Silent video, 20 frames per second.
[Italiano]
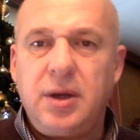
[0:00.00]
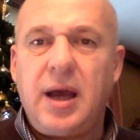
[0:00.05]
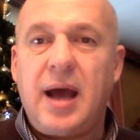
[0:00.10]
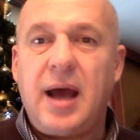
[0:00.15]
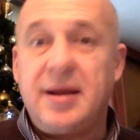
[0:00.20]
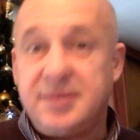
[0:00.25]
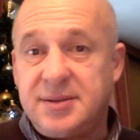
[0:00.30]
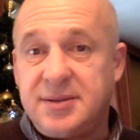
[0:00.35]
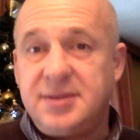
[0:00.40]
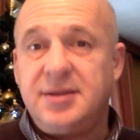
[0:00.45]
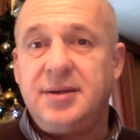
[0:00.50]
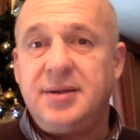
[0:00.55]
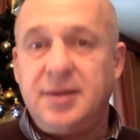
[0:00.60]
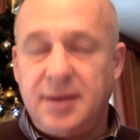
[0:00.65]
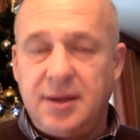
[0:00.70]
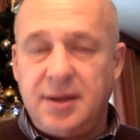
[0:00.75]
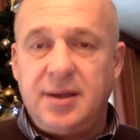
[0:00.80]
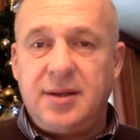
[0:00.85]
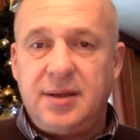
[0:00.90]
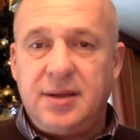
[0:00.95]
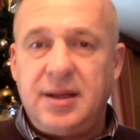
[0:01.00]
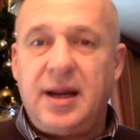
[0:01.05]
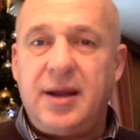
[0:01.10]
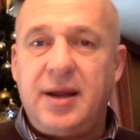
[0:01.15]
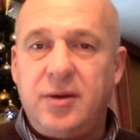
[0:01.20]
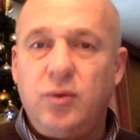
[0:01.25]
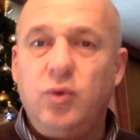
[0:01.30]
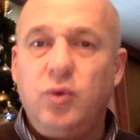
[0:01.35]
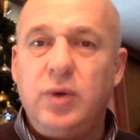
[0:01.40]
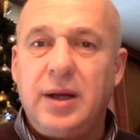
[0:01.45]
anzi
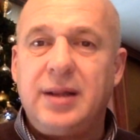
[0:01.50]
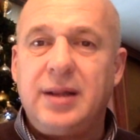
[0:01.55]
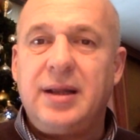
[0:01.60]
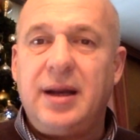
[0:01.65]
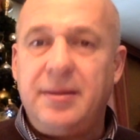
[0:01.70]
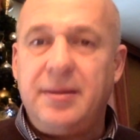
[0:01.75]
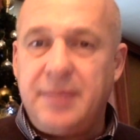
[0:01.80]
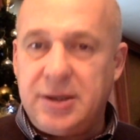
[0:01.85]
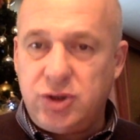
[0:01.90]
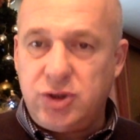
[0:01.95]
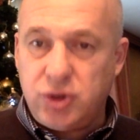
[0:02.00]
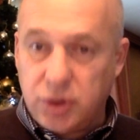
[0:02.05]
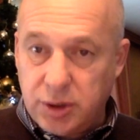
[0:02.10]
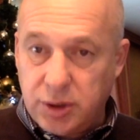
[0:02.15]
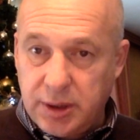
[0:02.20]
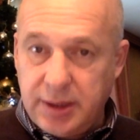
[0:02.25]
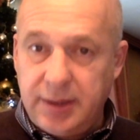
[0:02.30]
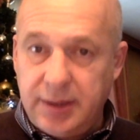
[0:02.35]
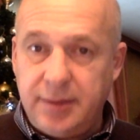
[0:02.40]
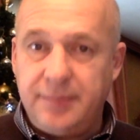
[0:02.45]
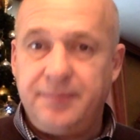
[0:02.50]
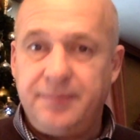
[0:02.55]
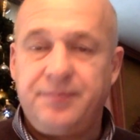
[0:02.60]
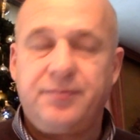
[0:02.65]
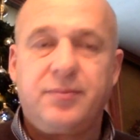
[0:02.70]
direi una delle maggiori